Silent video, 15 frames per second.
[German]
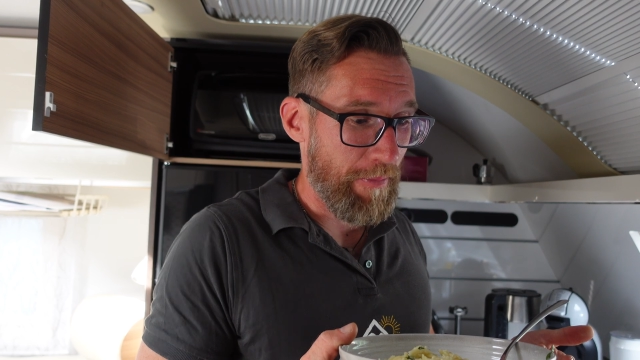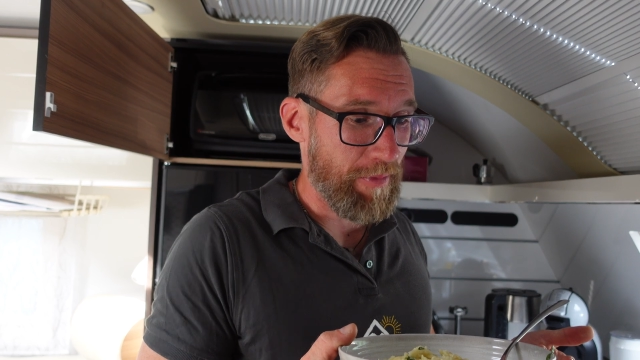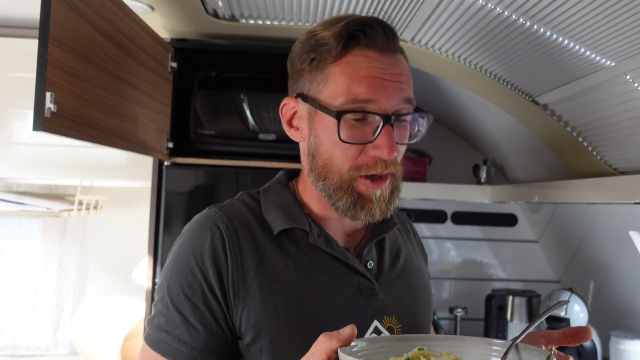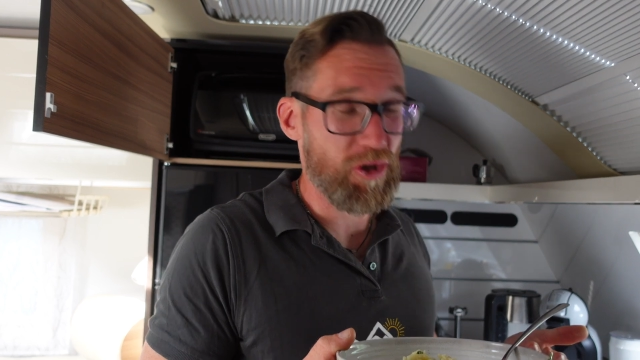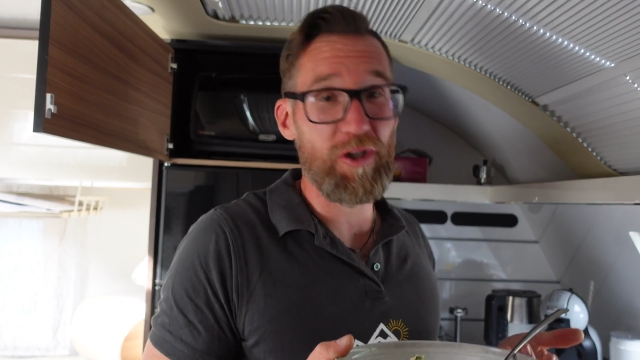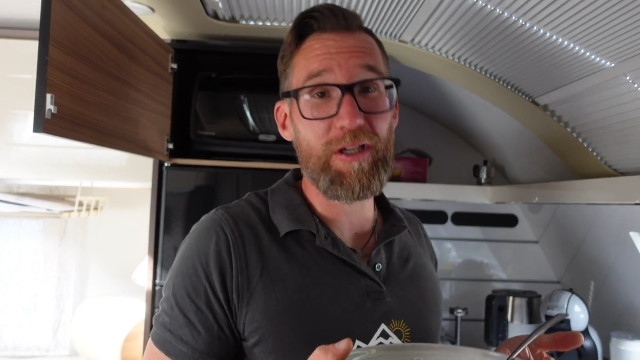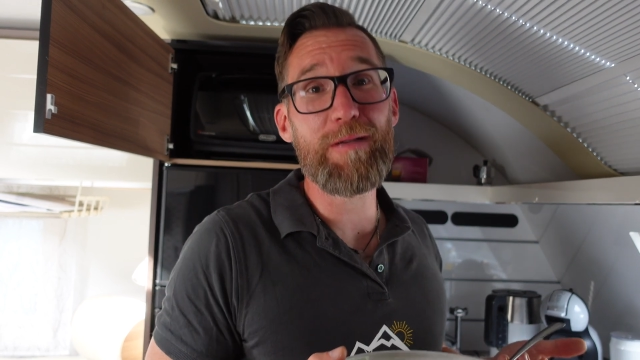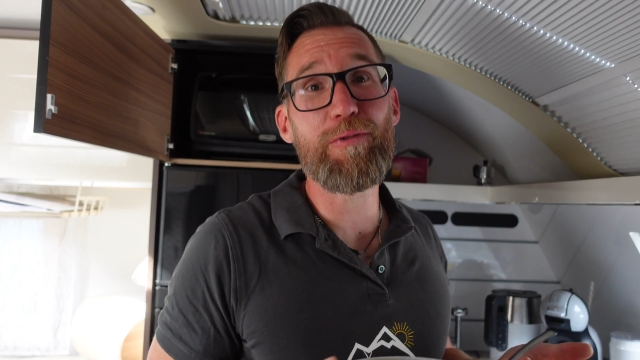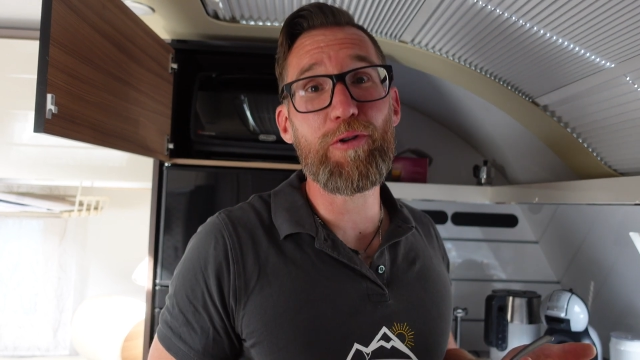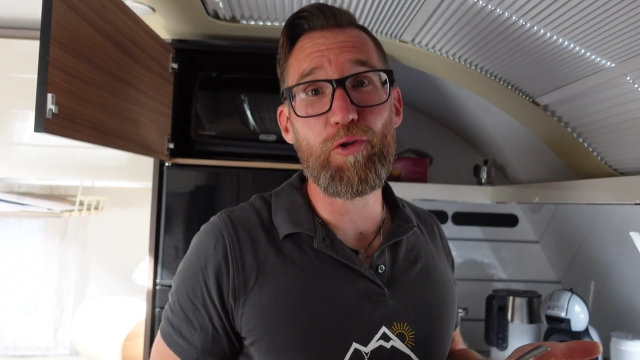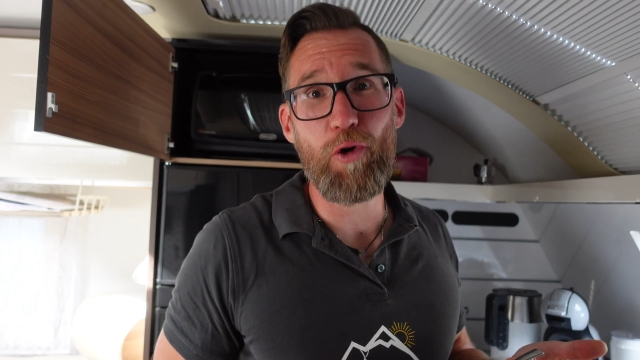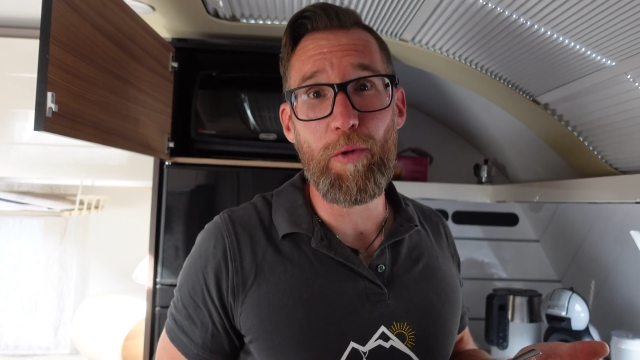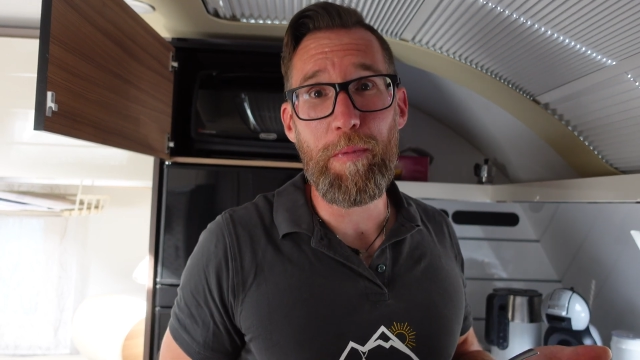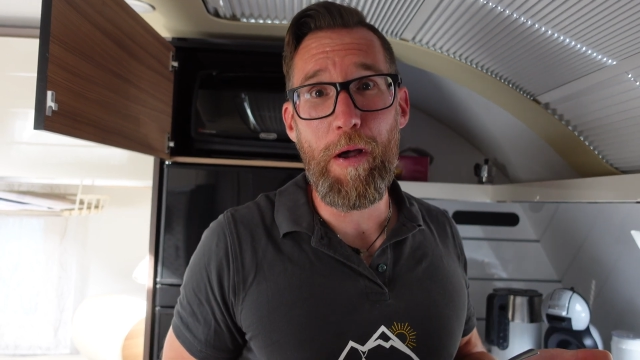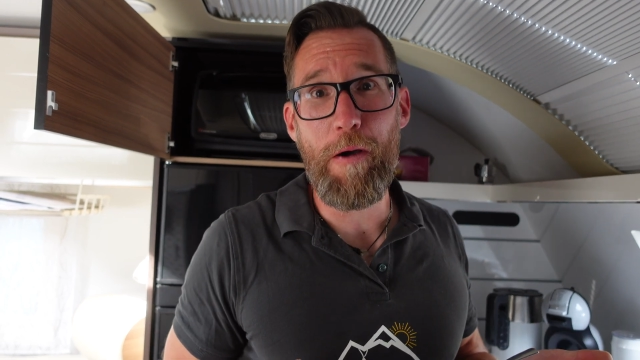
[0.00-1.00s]
Ich liebe
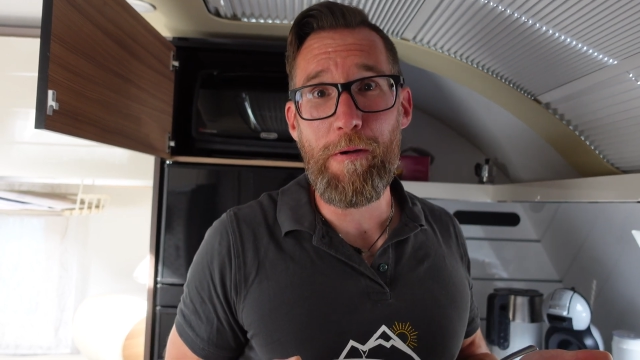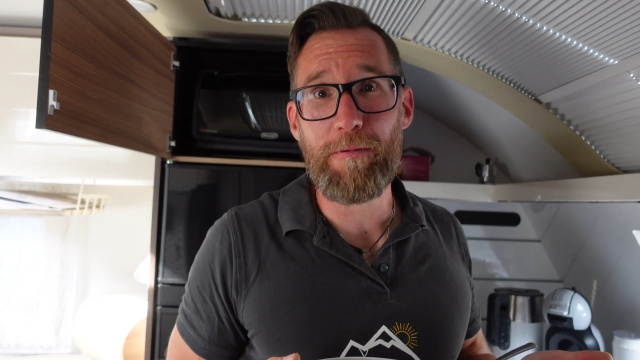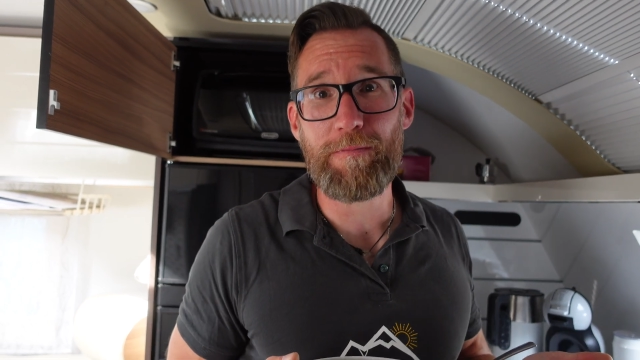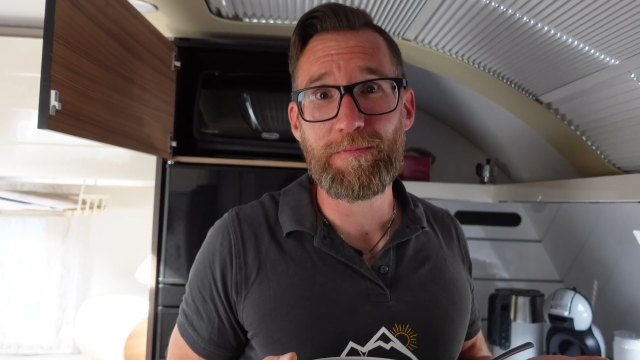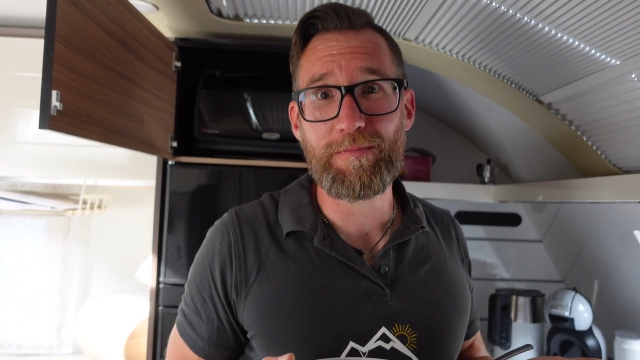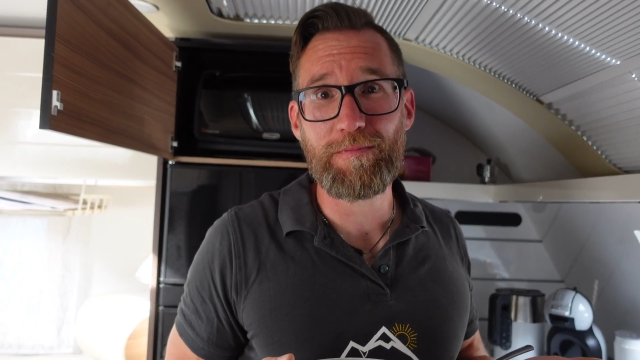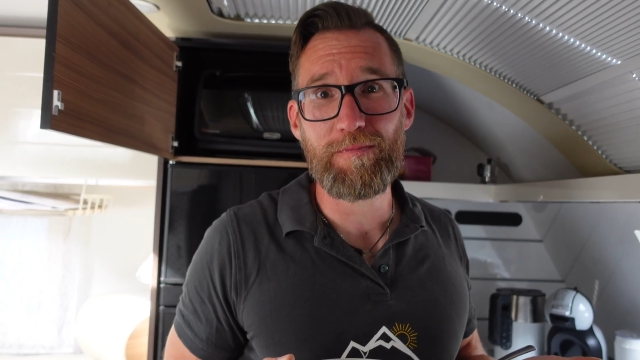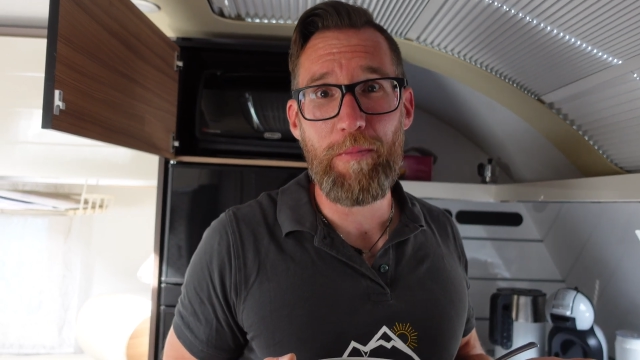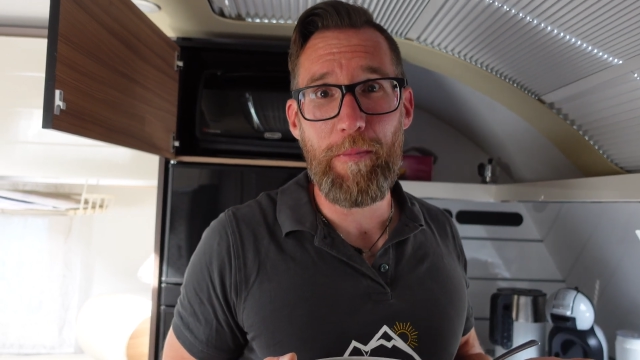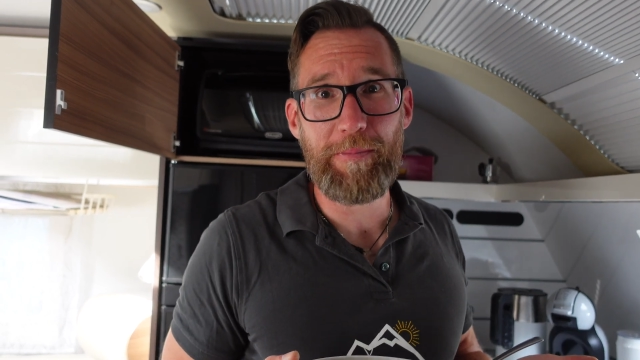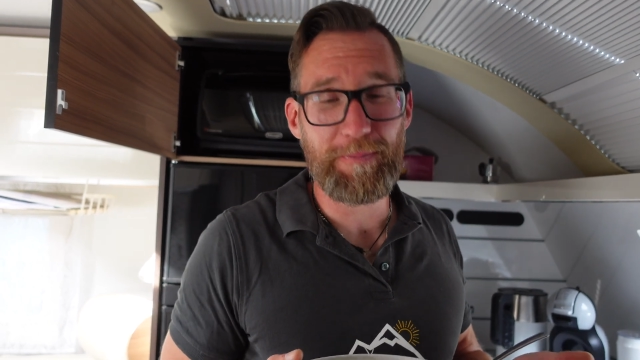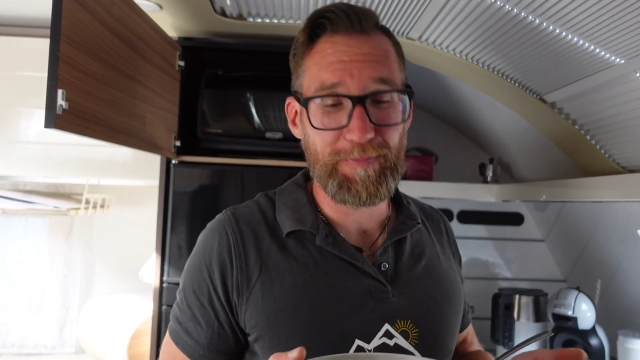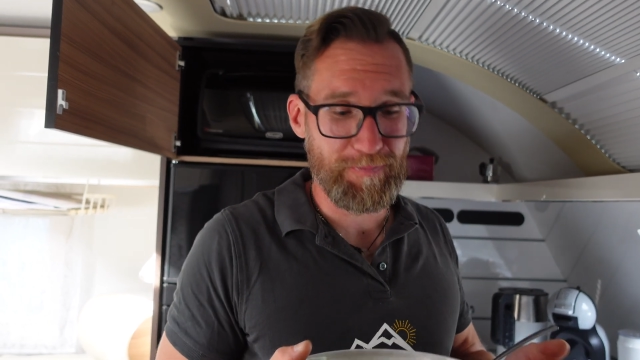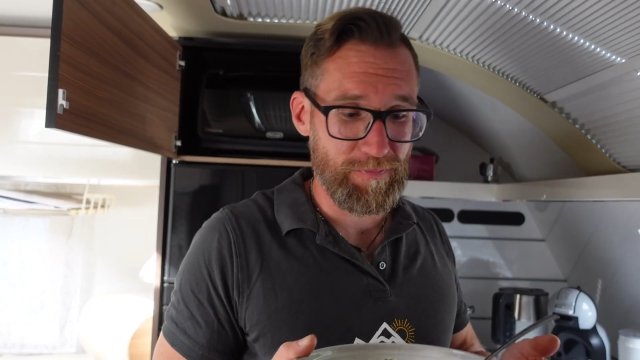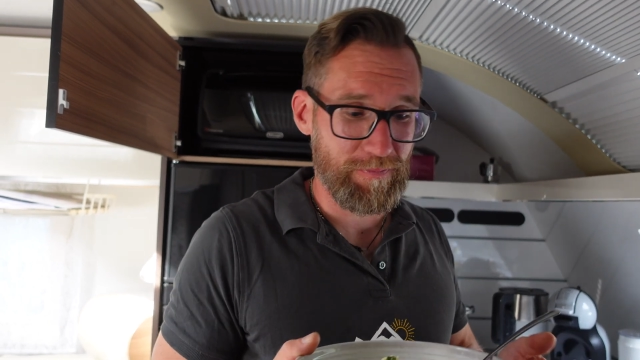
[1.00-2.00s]
Knoblauch.
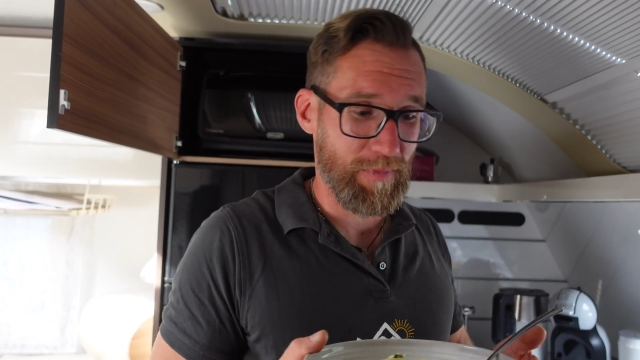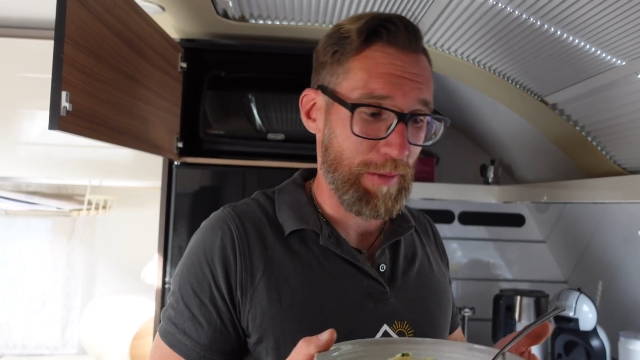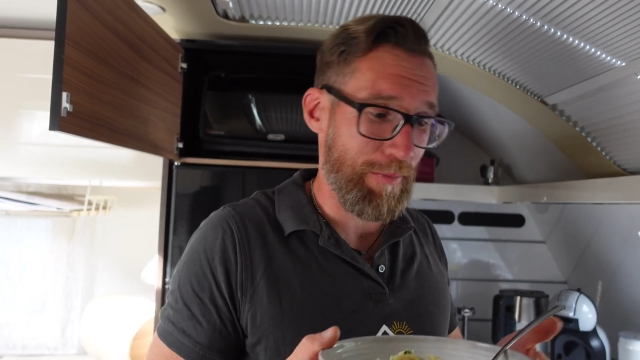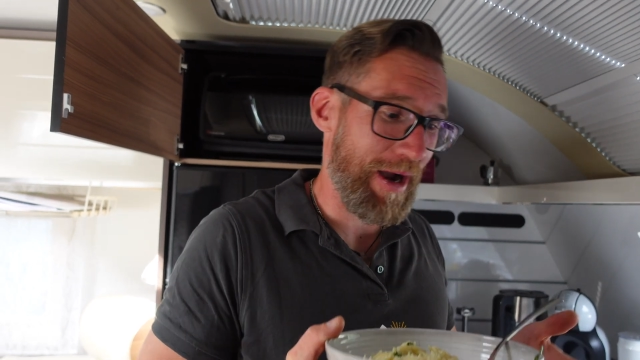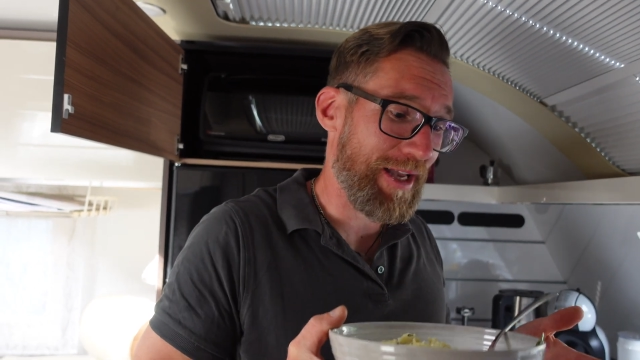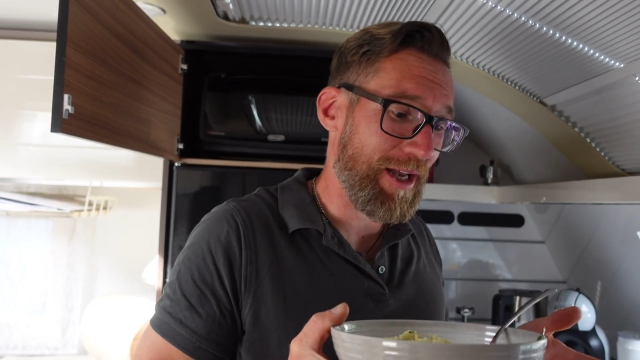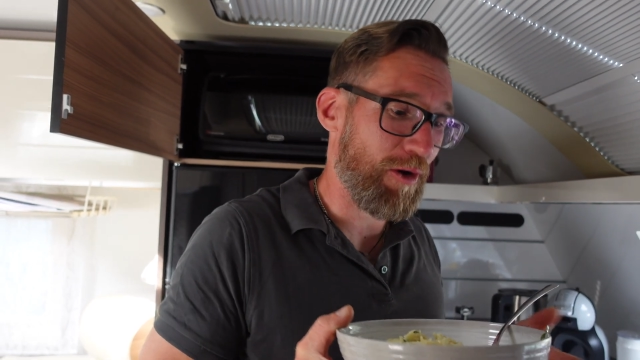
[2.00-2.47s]
Mag